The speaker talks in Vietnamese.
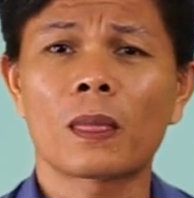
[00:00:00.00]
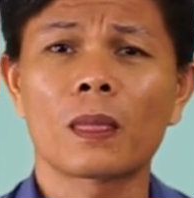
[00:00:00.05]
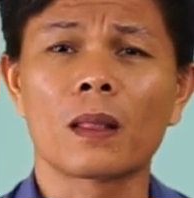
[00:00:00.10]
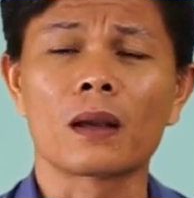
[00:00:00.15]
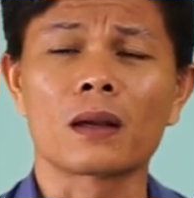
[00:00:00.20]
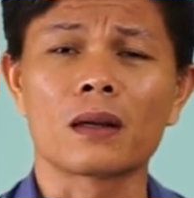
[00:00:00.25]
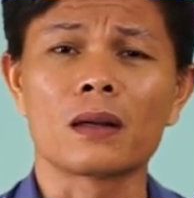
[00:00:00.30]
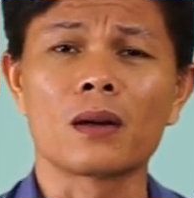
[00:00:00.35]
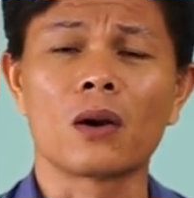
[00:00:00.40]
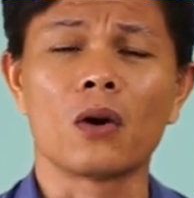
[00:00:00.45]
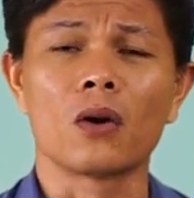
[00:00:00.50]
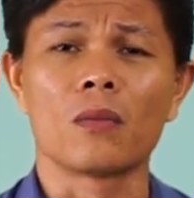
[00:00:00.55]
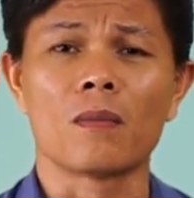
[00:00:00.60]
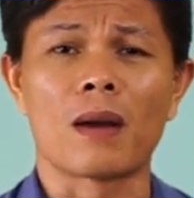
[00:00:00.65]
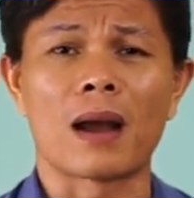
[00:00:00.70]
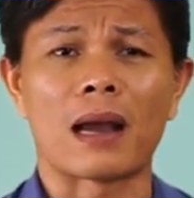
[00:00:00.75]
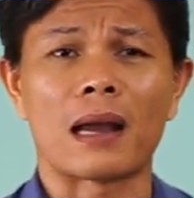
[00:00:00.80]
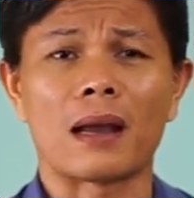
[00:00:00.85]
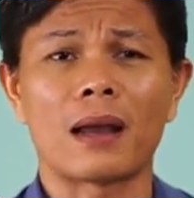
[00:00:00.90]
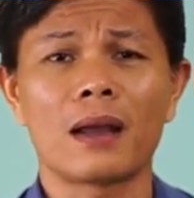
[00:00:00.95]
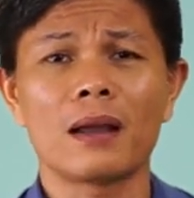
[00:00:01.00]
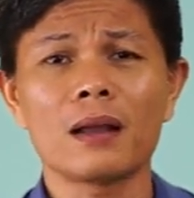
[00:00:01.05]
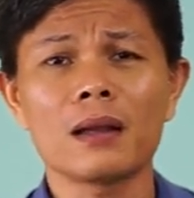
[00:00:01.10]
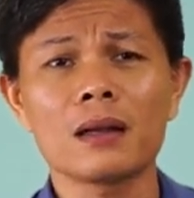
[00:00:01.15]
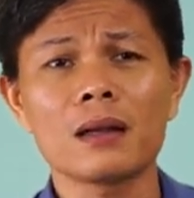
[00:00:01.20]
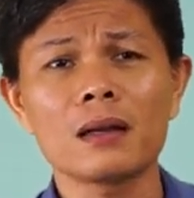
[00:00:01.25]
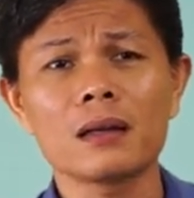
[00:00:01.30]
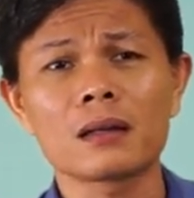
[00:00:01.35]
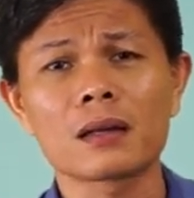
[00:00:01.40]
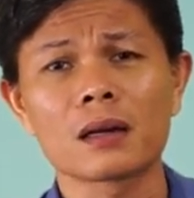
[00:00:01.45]
Đừng cứ ngồi
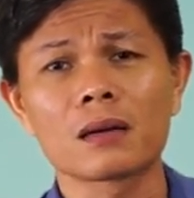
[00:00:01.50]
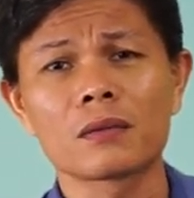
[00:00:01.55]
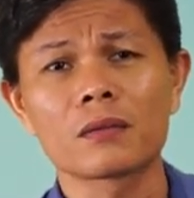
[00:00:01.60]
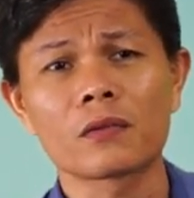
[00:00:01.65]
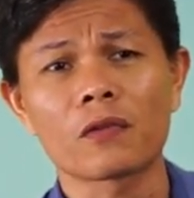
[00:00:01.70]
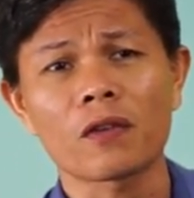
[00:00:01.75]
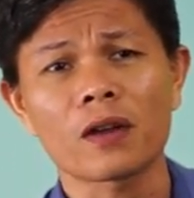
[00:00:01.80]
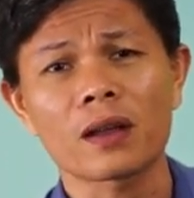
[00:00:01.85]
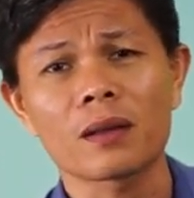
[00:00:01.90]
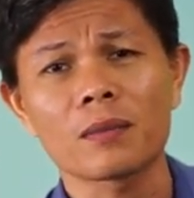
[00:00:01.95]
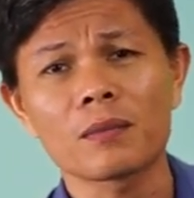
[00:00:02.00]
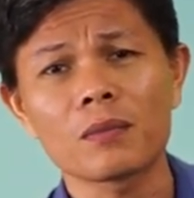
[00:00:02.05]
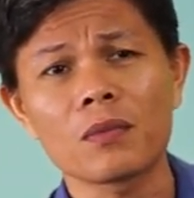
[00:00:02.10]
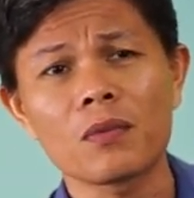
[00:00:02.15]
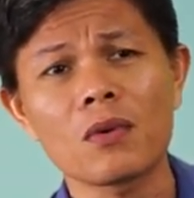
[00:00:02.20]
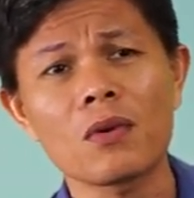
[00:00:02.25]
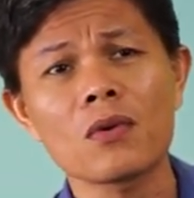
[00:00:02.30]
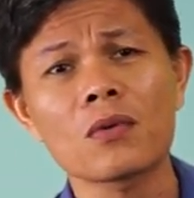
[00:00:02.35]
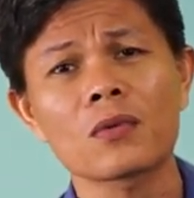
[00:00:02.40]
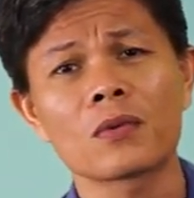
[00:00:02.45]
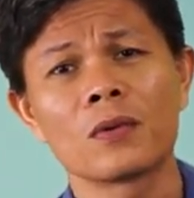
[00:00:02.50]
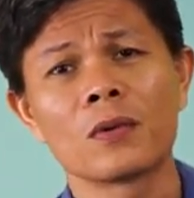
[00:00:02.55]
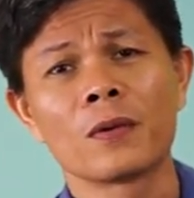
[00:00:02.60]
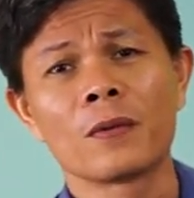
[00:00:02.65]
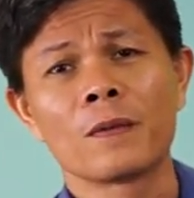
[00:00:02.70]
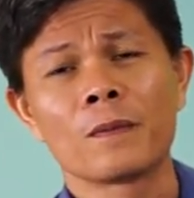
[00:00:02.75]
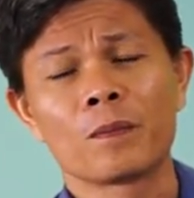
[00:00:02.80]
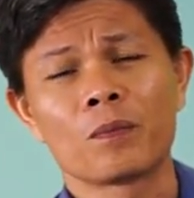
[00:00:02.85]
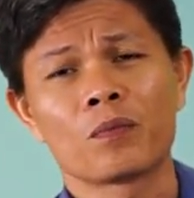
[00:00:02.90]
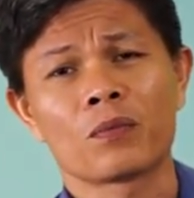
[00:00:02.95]
mãi trên Facebook,
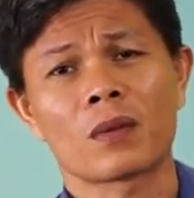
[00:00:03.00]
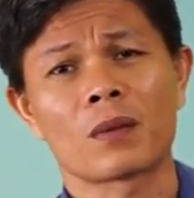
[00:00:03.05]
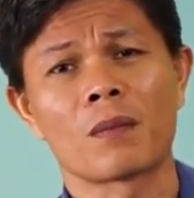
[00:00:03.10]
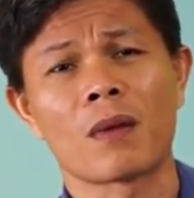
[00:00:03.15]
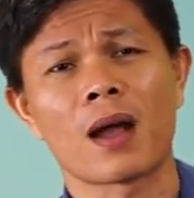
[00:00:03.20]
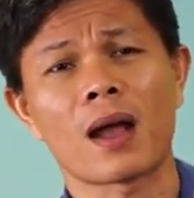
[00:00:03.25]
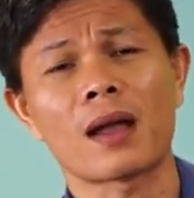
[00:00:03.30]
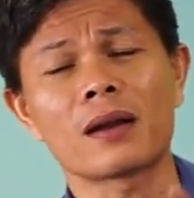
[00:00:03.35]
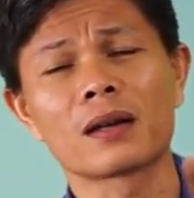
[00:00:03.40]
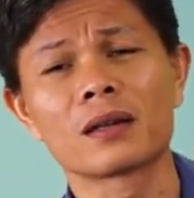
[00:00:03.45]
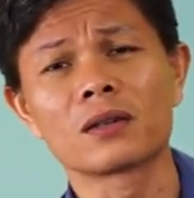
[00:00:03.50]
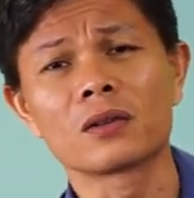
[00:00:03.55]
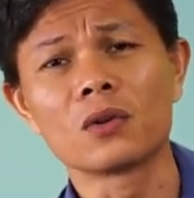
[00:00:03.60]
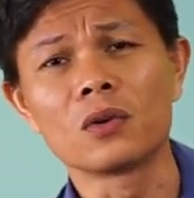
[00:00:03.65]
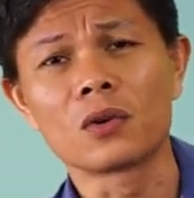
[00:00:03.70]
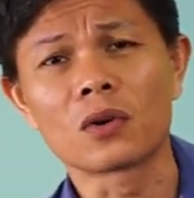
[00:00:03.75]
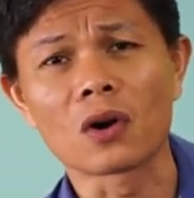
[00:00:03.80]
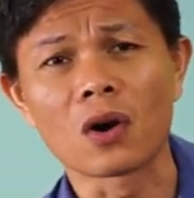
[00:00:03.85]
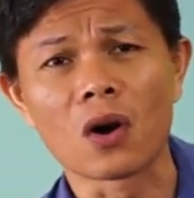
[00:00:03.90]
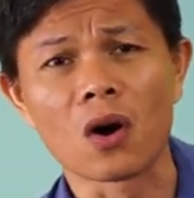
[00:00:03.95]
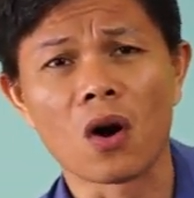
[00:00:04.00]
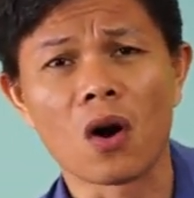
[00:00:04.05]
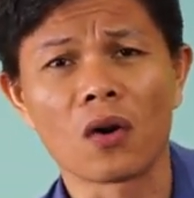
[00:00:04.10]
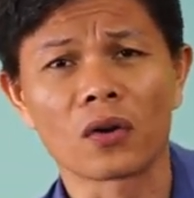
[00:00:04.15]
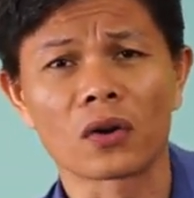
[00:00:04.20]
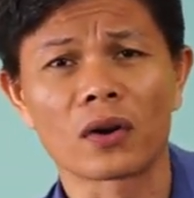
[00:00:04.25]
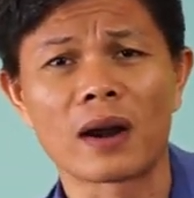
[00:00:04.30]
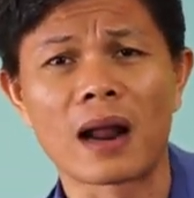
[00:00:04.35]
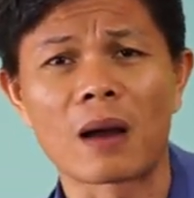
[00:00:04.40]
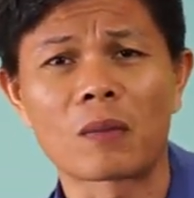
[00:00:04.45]
mãi trên Google
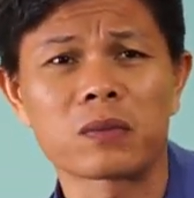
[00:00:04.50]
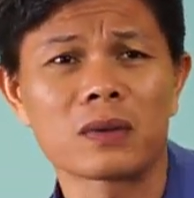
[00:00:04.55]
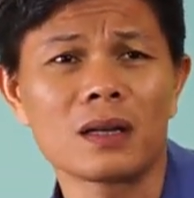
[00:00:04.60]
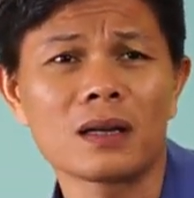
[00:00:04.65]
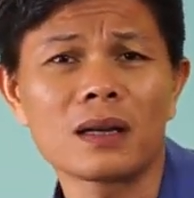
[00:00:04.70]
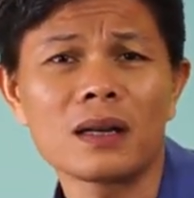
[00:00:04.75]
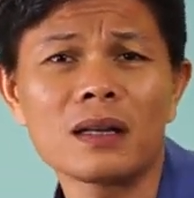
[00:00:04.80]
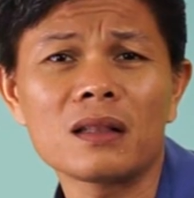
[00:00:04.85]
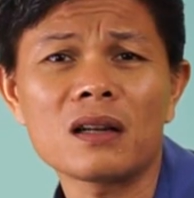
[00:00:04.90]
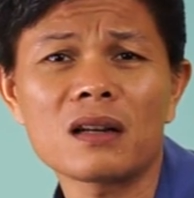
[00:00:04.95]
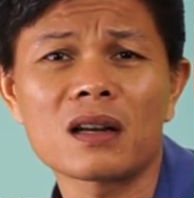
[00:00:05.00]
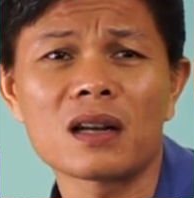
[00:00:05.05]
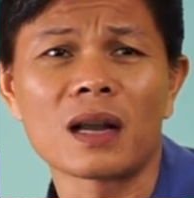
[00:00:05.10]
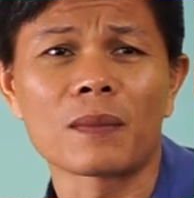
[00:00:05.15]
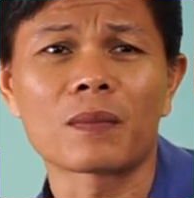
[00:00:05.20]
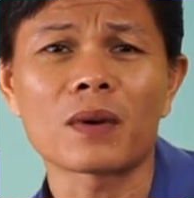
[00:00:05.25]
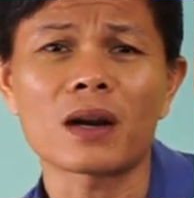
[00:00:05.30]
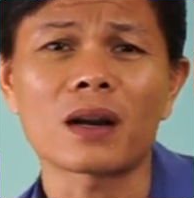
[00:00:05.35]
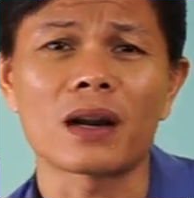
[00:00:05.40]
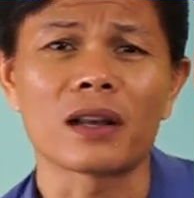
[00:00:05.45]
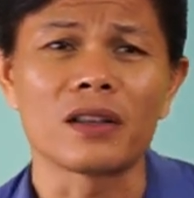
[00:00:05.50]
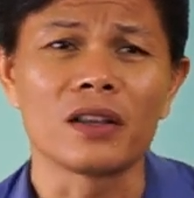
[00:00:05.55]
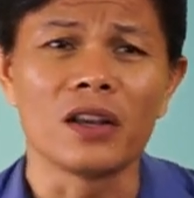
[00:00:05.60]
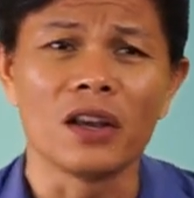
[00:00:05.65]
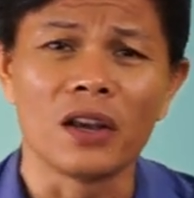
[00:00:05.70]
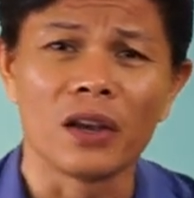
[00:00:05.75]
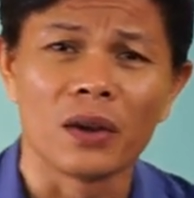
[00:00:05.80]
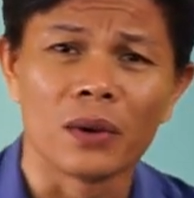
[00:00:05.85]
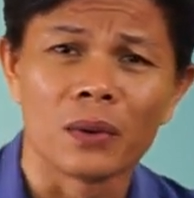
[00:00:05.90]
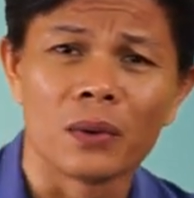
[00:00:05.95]
rồi đọc những kiến thức khởi nghiệp rất là
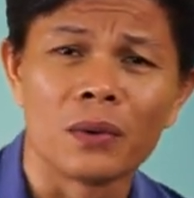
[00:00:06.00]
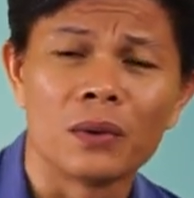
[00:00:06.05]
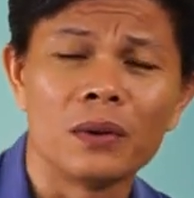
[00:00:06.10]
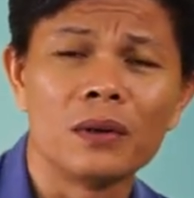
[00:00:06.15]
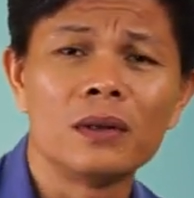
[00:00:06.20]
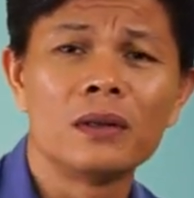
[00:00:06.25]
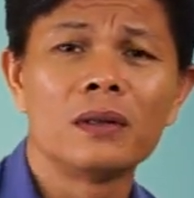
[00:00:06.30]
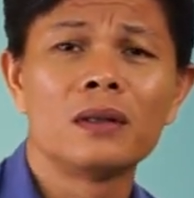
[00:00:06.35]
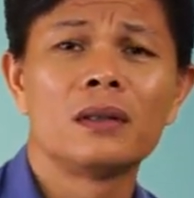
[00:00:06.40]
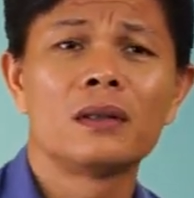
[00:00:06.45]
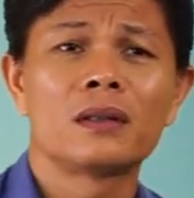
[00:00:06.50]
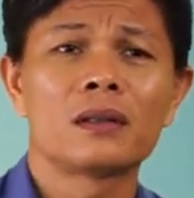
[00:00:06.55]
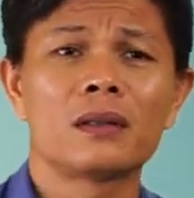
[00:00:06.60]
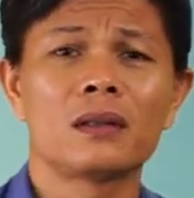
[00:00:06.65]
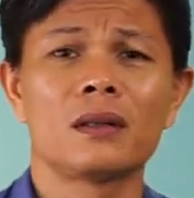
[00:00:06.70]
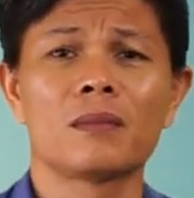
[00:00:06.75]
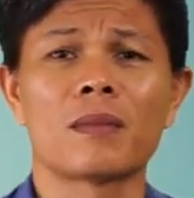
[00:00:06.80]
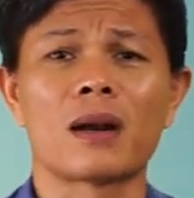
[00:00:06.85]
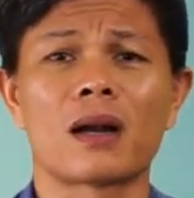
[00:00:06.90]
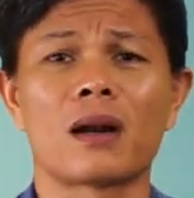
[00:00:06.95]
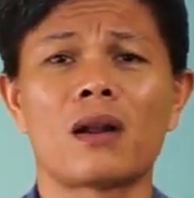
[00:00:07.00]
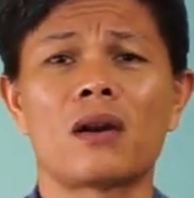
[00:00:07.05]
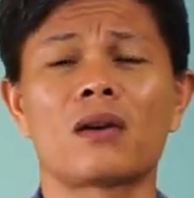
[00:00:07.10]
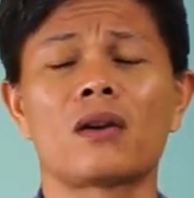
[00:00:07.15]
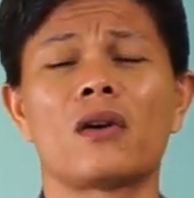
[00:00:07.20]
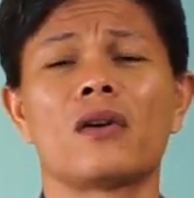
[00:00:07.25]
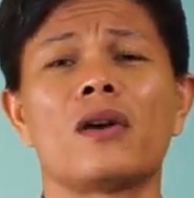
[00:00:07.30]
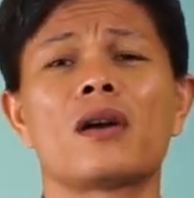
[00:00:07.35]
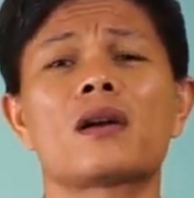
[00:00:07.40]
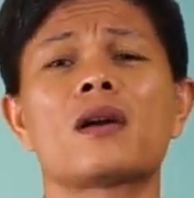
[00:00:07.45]
nhiều, nhưng mà nó
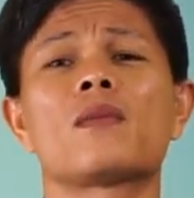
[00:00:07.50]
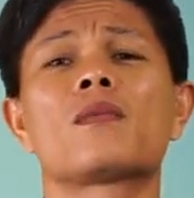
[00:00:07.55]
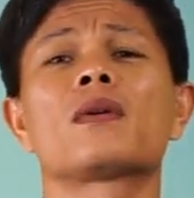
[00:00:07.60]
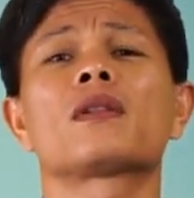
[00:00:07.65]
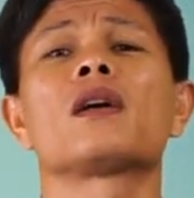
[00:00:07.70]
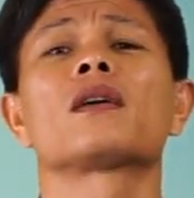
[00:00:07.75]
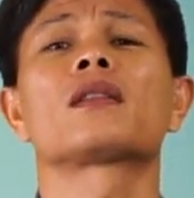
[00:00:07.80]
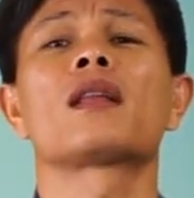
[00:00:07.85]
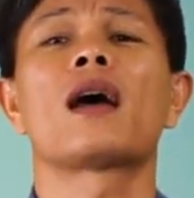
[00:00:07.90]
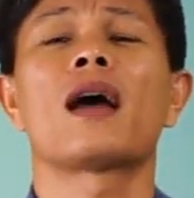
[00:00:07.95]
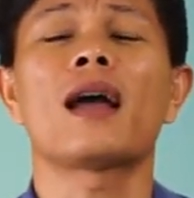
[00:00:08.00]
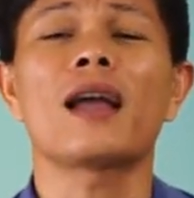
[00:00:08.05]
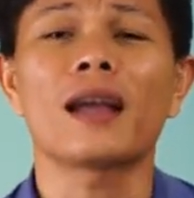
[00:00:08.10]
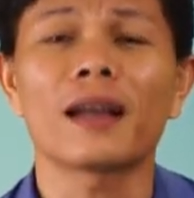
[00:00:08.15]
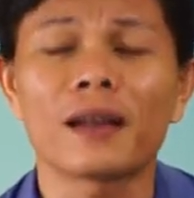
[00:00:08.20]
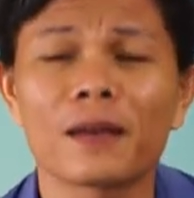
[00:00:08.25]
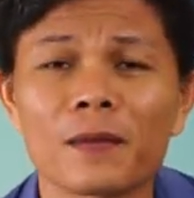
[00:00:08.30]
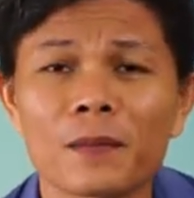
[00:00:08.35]
không có thực tế.